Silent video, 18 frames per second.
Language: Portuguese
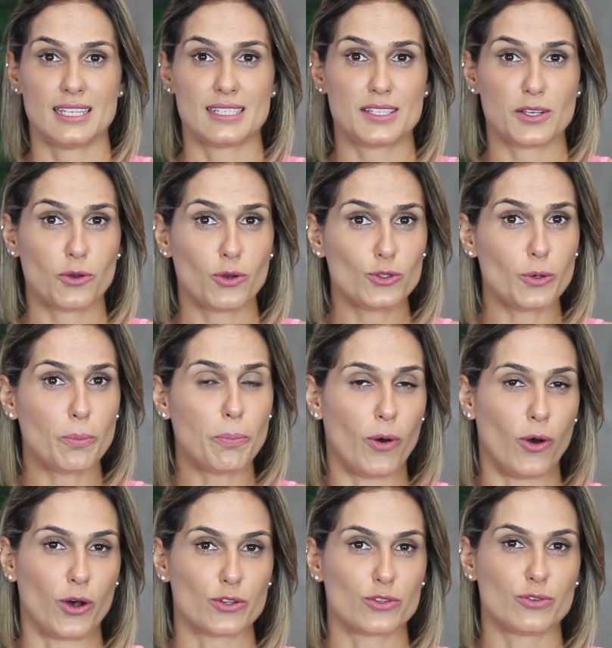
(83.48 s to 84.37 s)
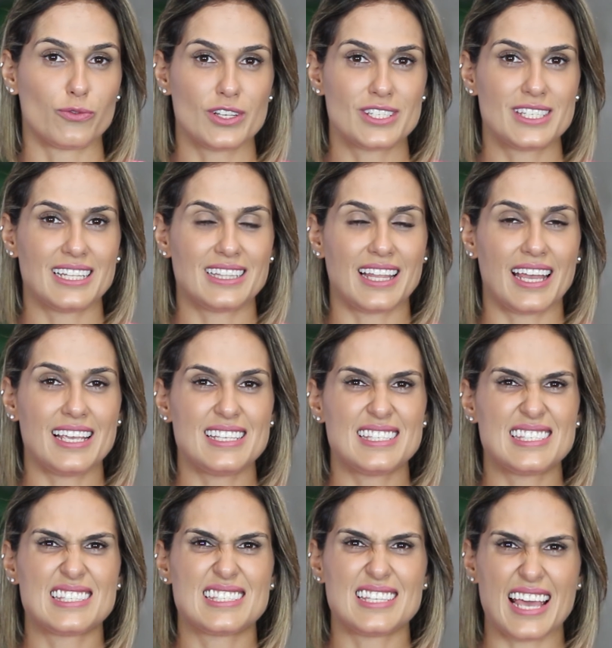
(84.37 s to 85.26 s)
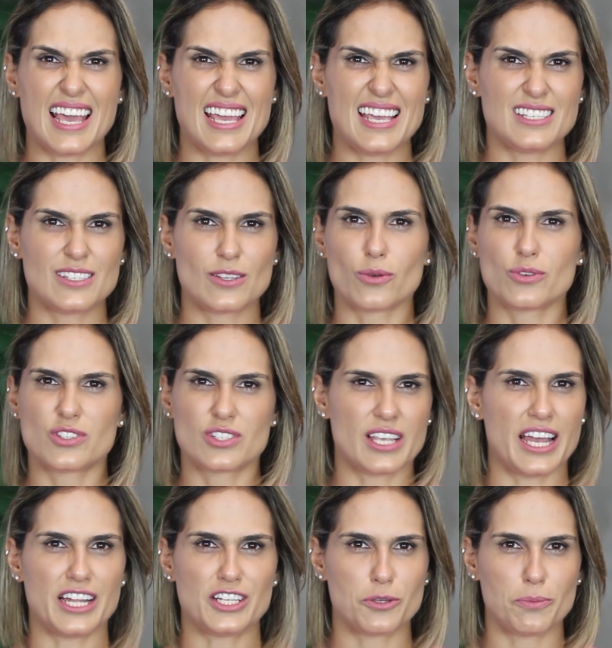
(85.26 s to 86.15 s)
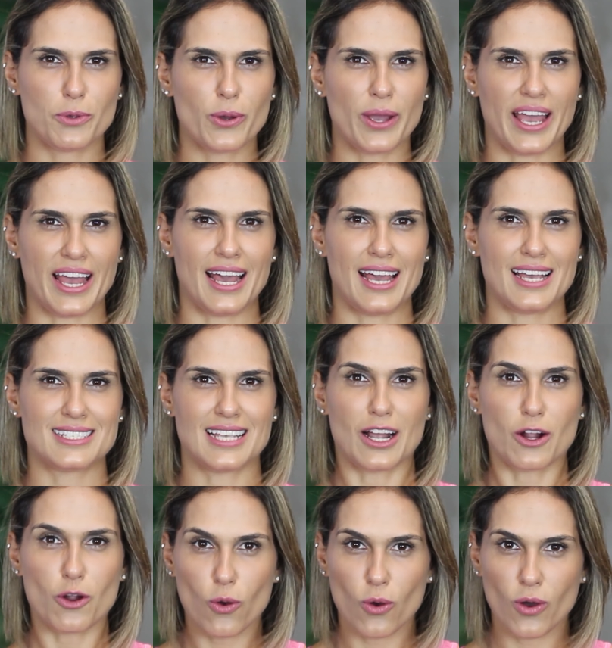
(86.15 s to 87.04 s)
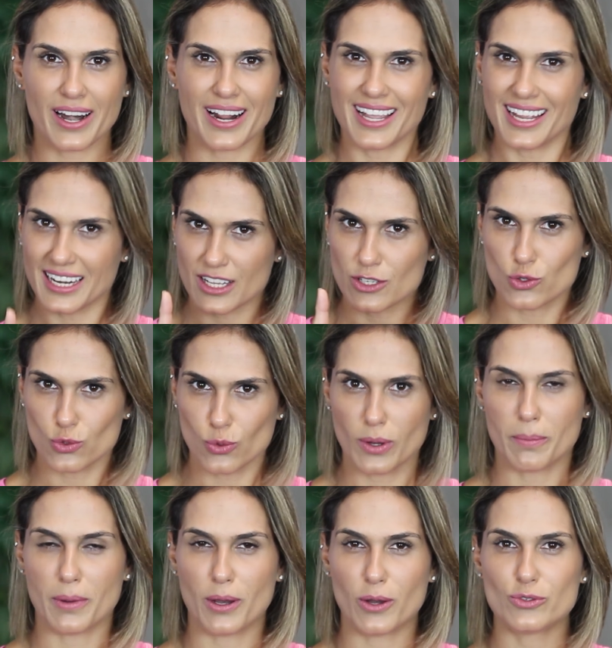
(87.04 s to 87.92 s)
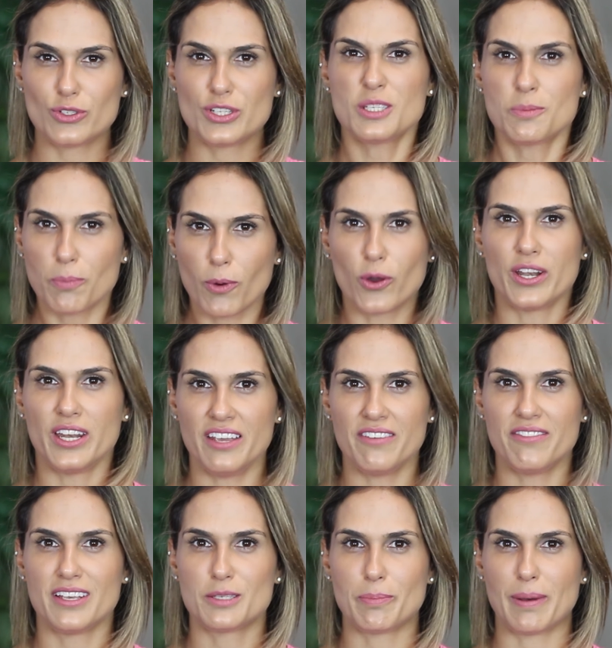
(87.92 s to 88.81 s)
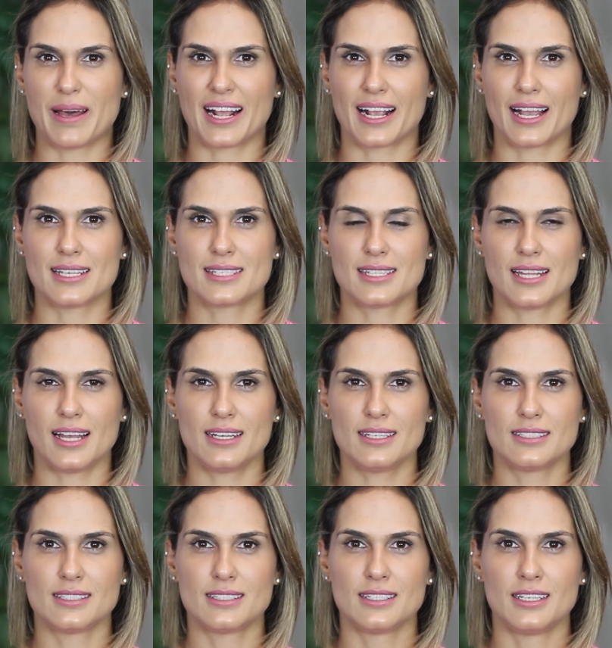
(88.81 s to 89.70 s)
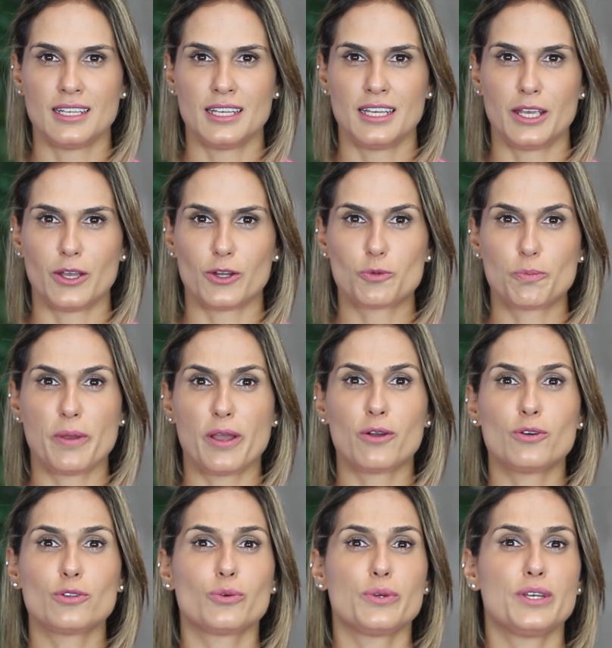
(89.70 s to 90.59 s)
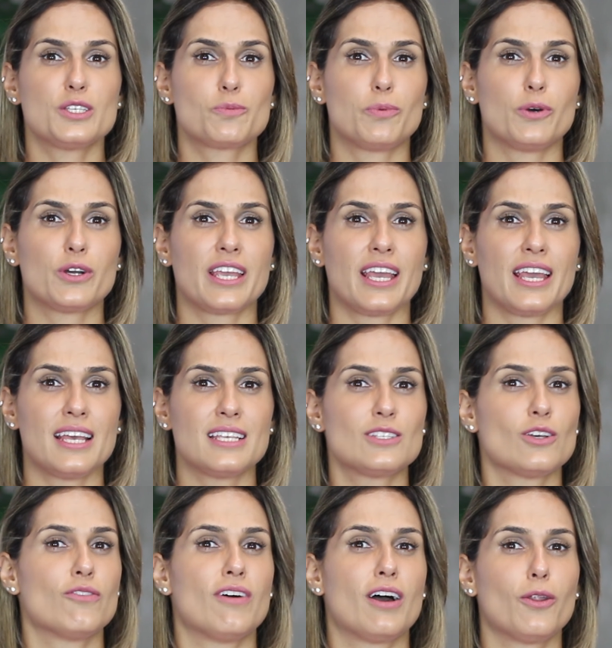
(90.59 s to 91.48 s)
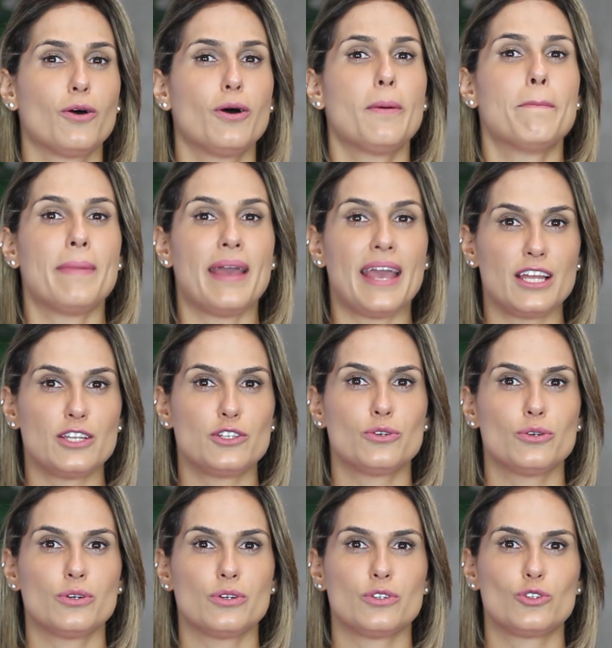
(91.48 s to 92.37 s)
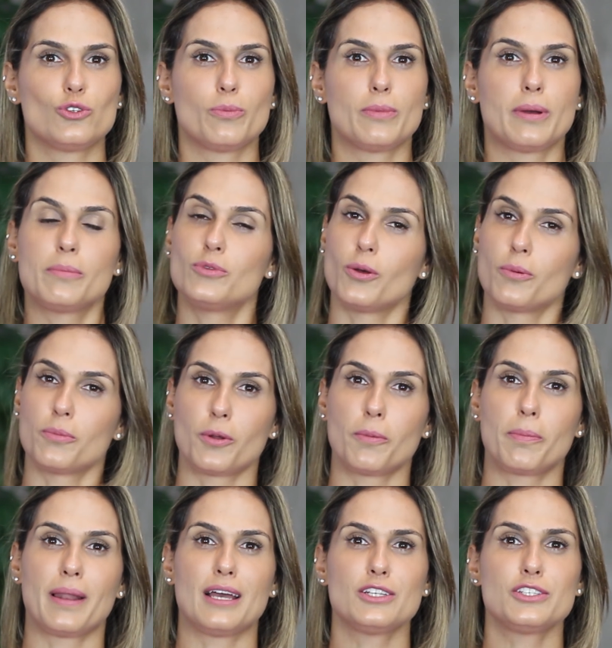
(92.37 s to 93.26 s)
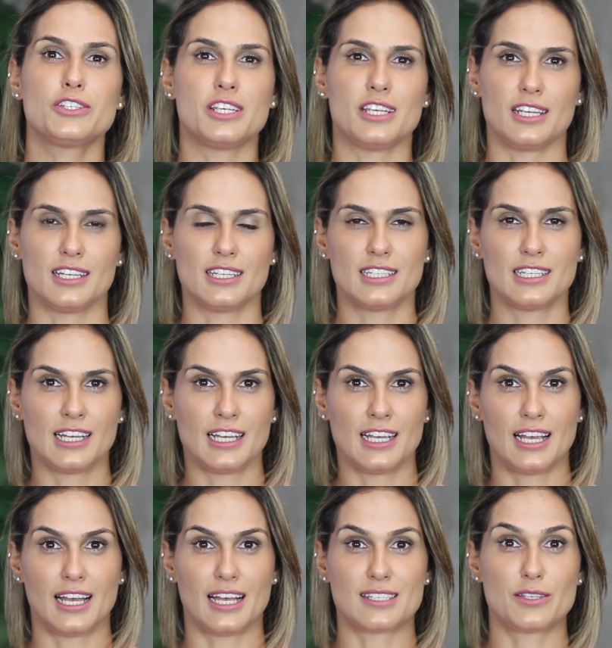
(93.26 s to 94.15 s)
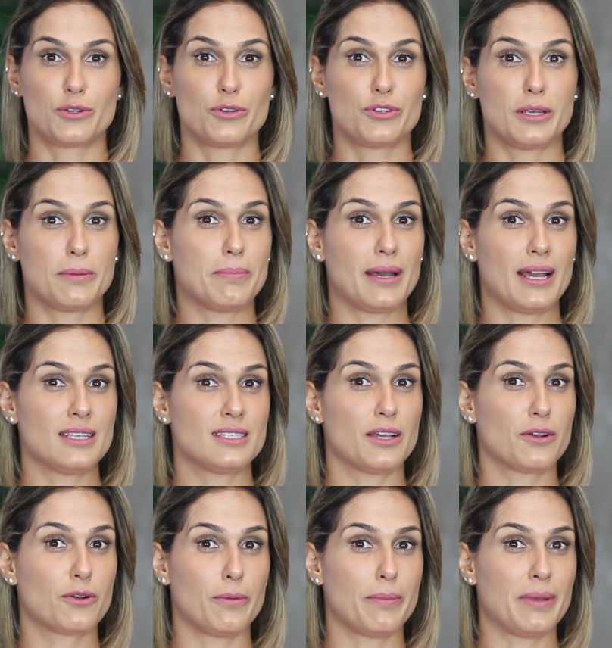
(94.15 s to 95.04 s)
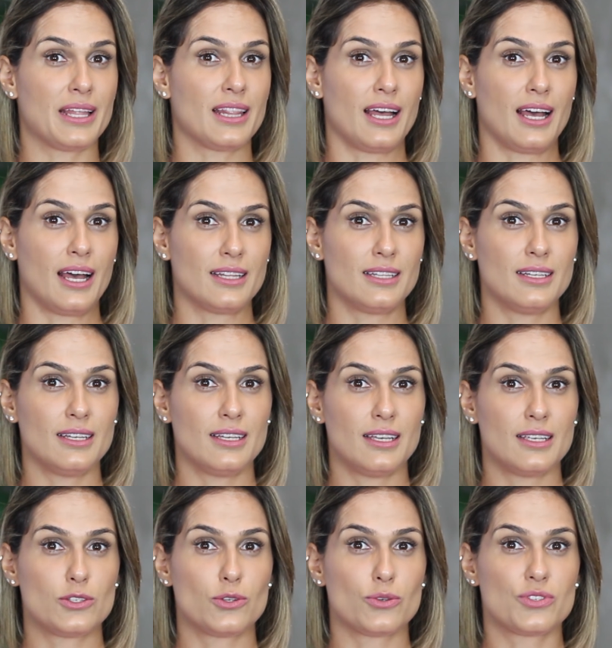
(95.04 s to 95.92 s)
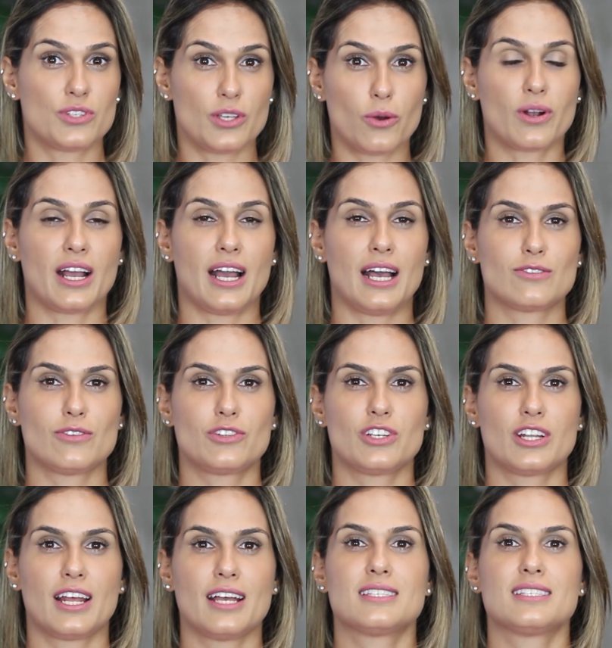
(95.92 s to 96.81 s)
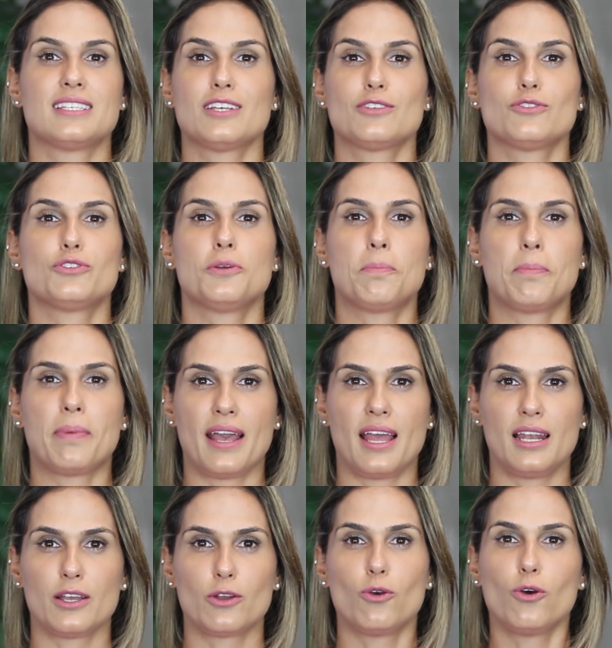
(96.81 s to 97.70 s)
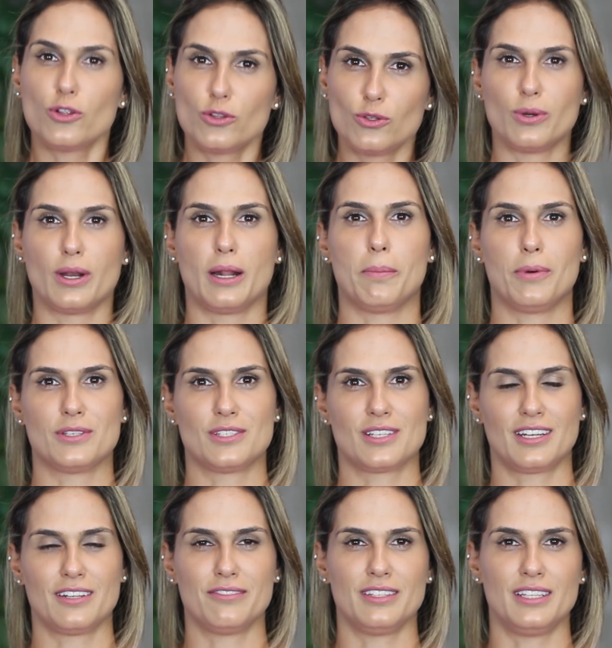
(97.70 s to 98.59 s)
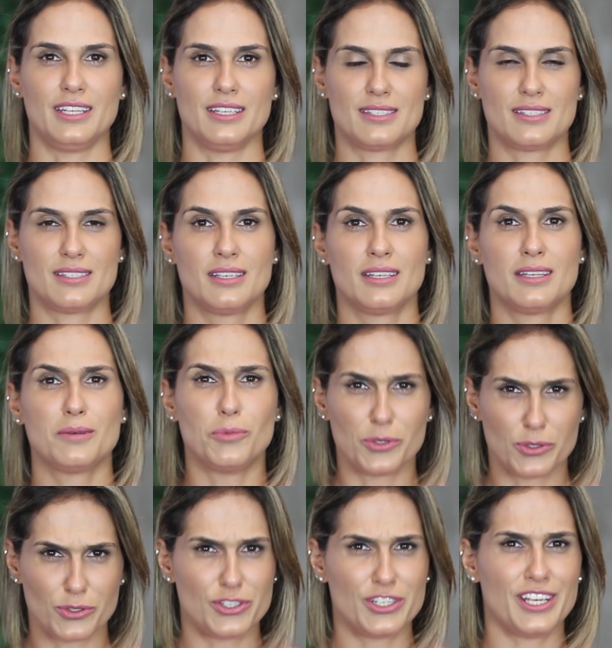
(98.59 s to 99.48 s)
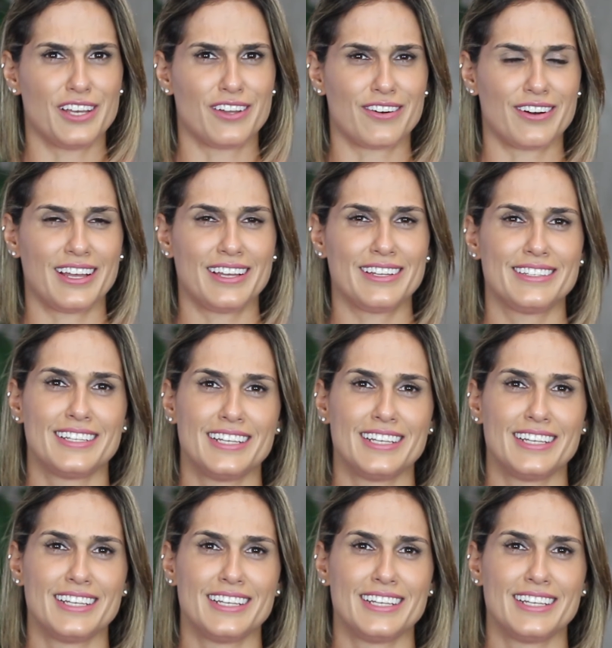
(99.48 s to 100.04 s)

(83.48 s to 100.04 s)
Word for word: Segundo ponto, você tem 6 ou 7 mil reais agora aí na sua mão disponíveis para gastar? Eu te pergunto isso porque esse é o valor médio de uma abdominoplastia. A cirurgia mais recomendada se o seu caso é tirar excesso de pele e gordura após a gravidez. Muito dinheiro, né?